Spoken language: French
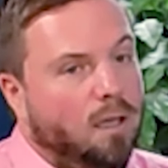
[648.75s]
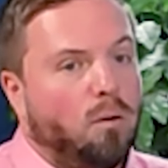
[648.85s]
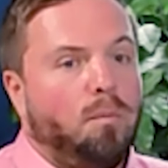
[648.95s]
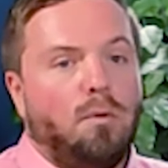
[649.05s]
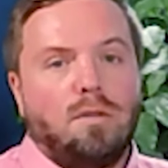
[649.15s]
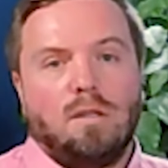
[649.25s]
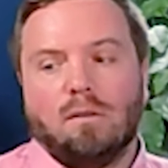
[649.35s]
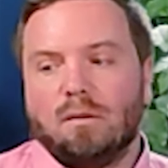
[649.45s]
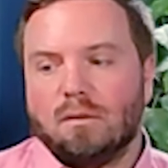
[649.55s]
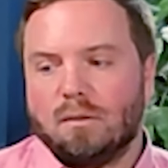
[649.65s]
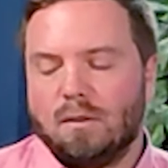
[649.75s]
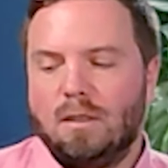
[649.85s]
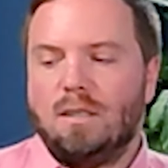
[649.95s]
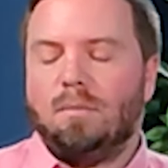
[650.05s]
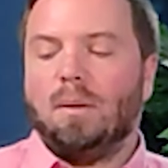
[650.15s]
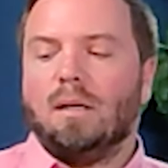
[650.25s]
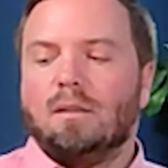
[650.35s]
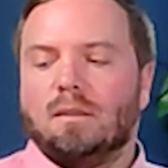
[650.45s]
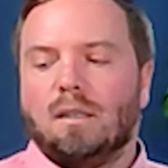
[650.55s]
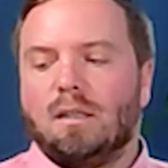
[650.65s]
Et on peut aussi anticiper
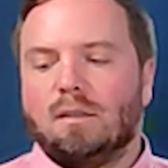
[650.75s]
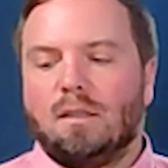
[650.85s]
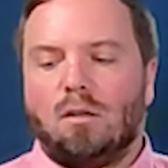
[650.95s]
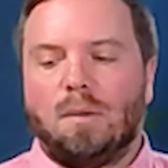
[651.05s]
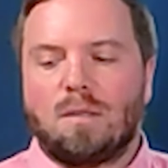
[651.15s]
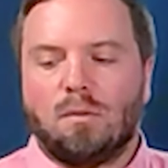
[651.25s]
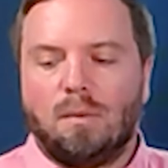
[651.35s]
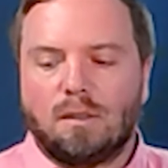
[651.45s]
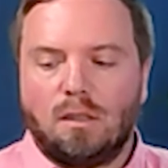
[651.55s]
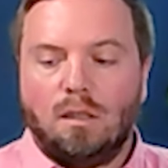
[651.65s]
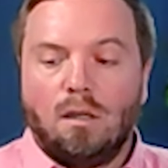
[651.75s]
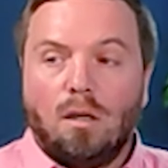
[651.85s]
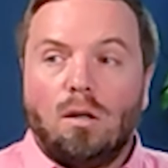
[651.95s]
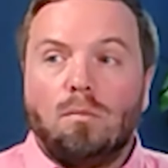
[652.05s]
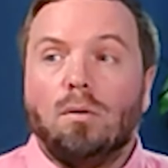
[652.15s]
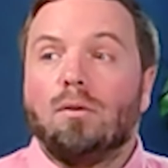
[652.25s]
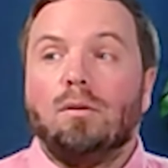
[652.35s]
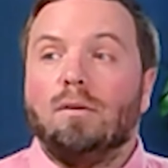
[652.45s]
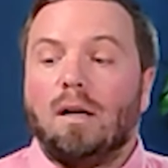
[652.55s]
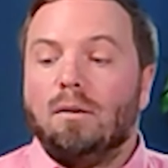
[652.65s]
un, remplacement de batterie pour que
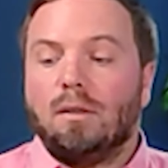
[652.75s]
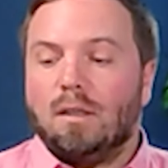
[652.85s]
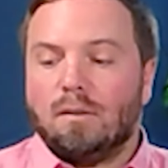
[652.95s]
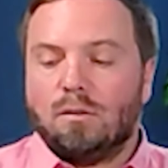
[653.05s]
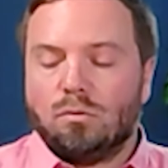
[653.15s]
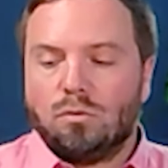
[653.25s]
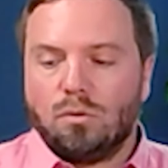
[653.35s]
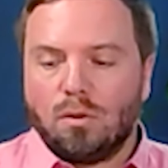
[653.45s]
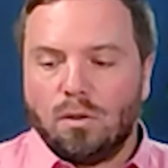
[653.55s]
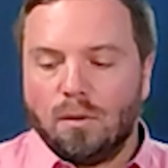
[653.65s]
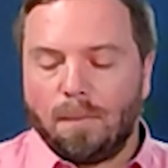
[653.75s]
voilà, le client ait toujours